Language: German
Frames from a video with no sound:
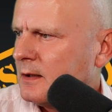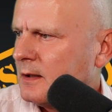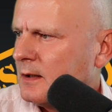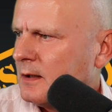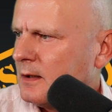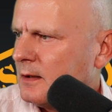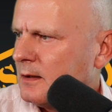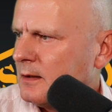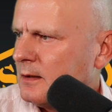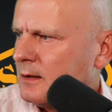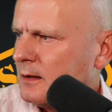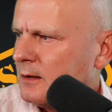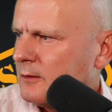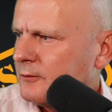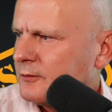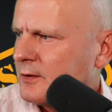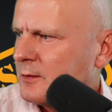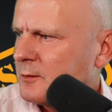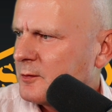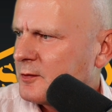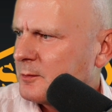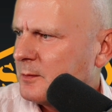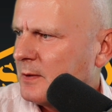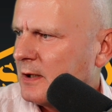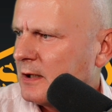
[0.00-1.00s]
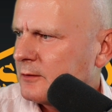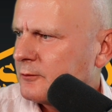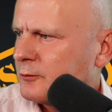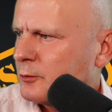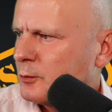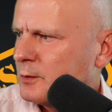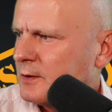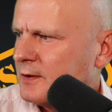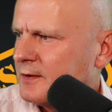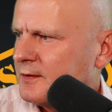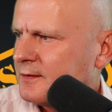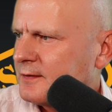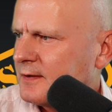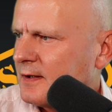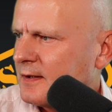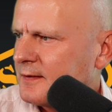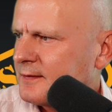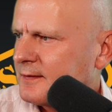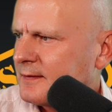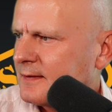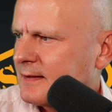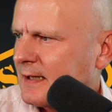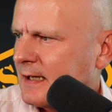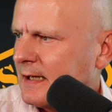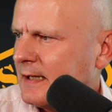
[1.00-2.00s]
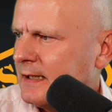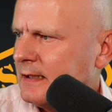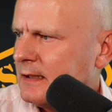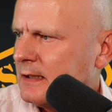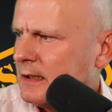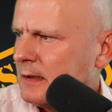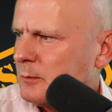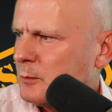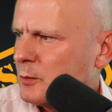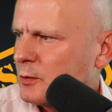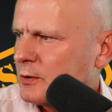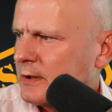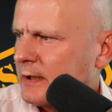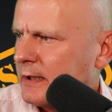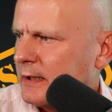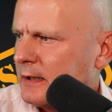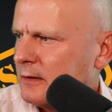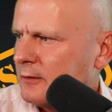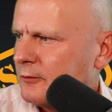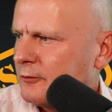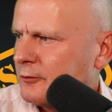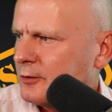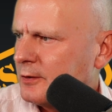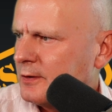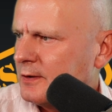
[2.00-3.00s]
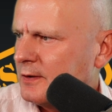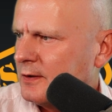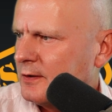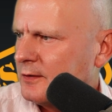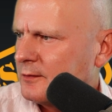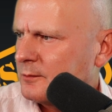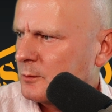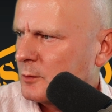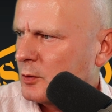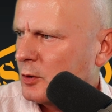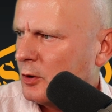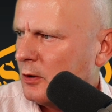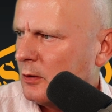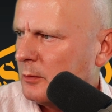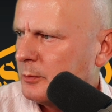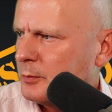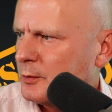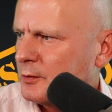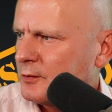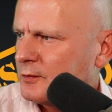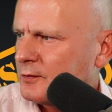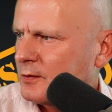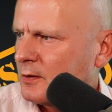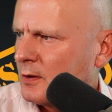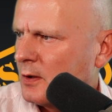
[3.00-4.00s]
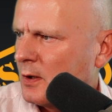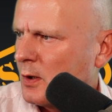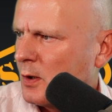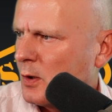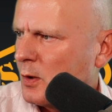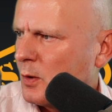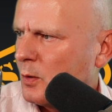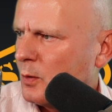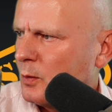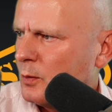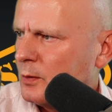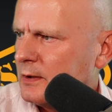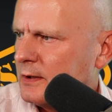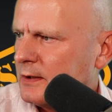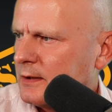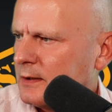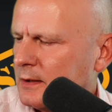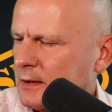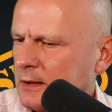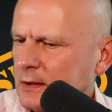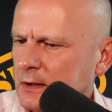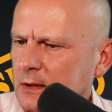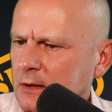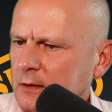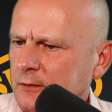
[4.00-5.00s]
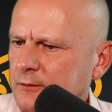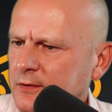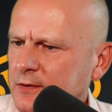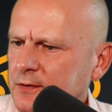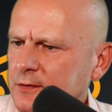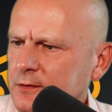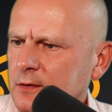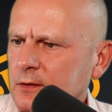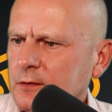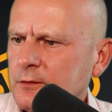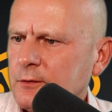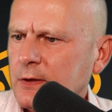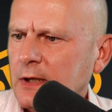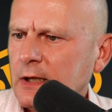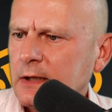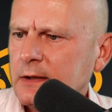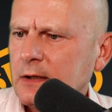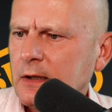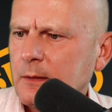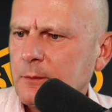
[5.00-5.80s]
Hier auf dem Smartphone ist das 3D-Modell von diesem Korpus. Und ihr wisst es vielleicht, ihr habt es